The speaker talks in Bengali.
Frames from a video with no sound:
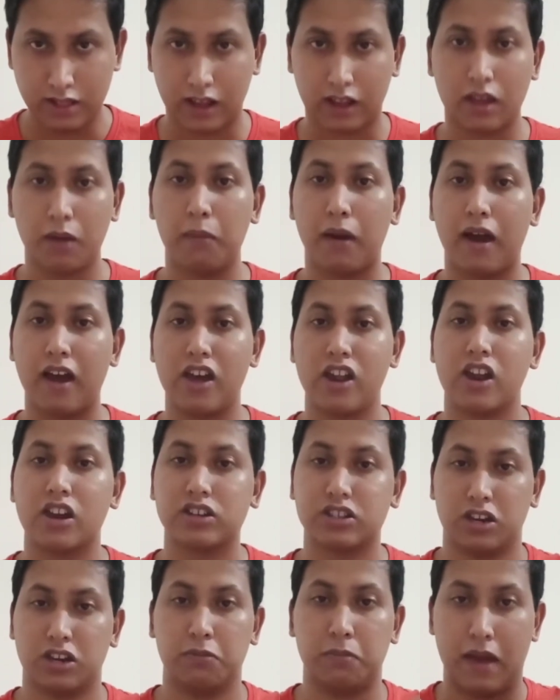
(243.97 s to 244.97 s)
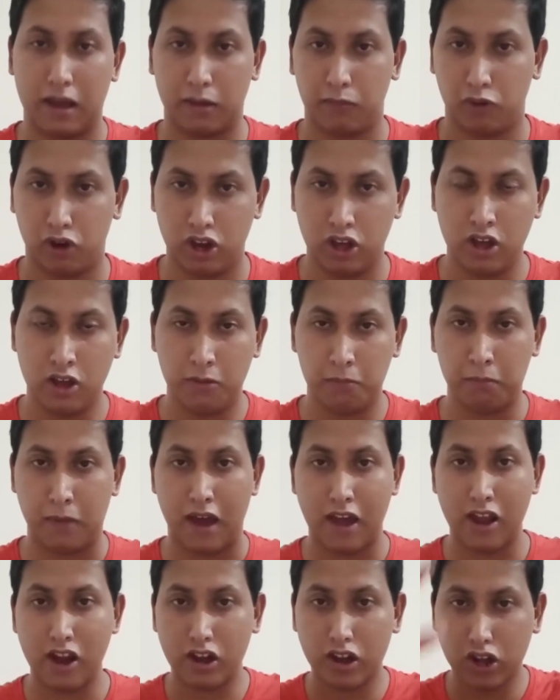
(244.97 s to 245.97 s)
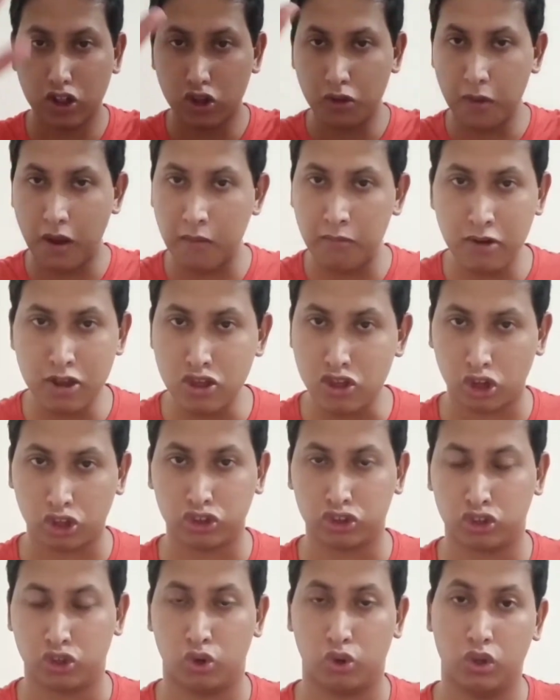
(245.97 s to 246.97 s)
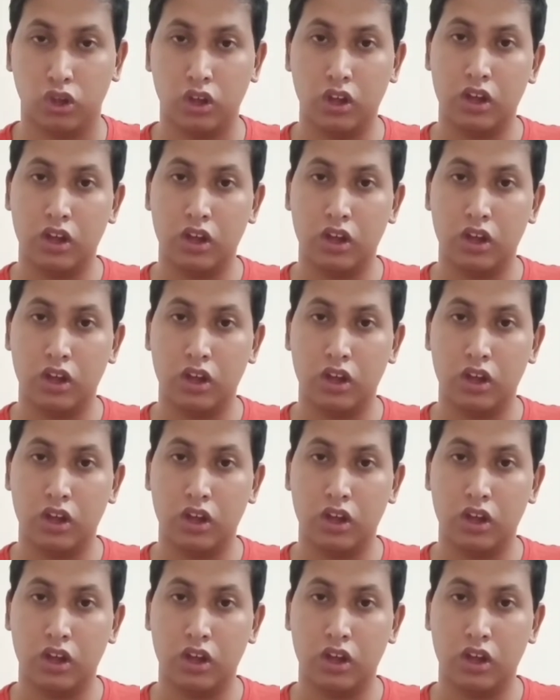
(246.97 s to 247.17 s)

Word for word: তাকে বায়োরিয়াক্টার ব্যাগ বলে বায়োরিয়াক্টার তো এমনি যন্ত্র